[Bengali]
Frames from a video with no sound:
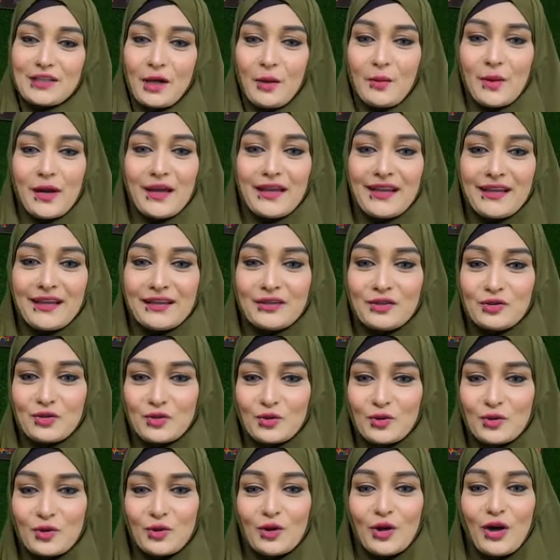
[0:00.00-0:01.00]
সবাই একটু
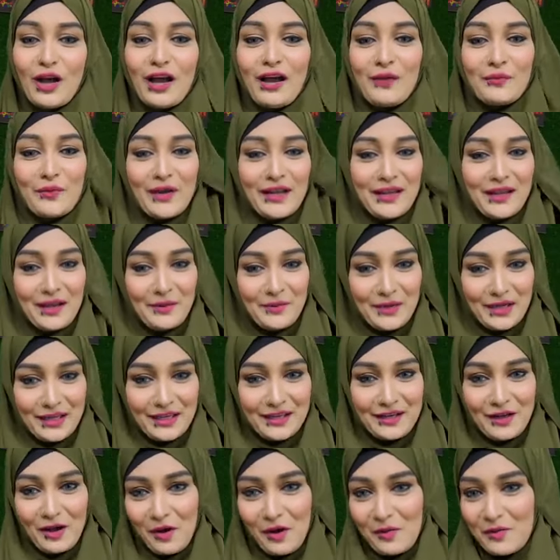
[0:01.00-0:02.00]
মানে আমাকে
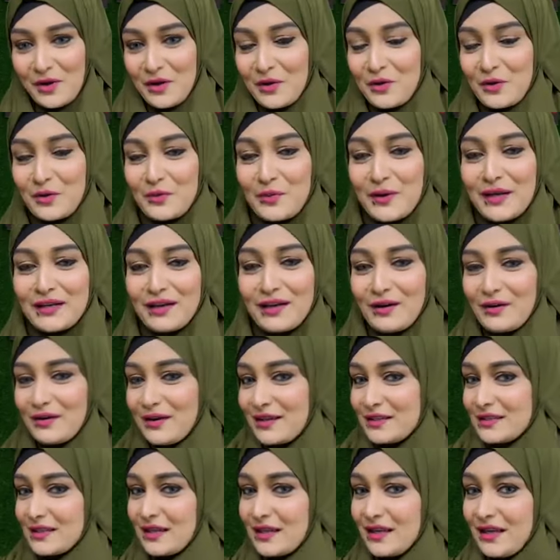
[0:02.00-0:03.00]
ক্ষমা করবেন কারণ
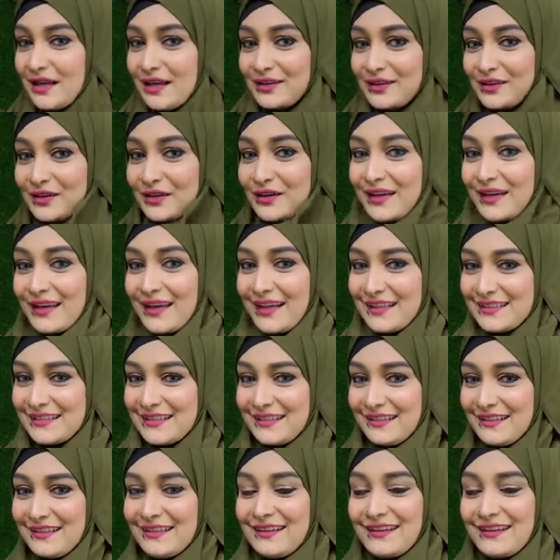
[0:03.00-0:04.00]
আজকে লেট হয়ে গেছে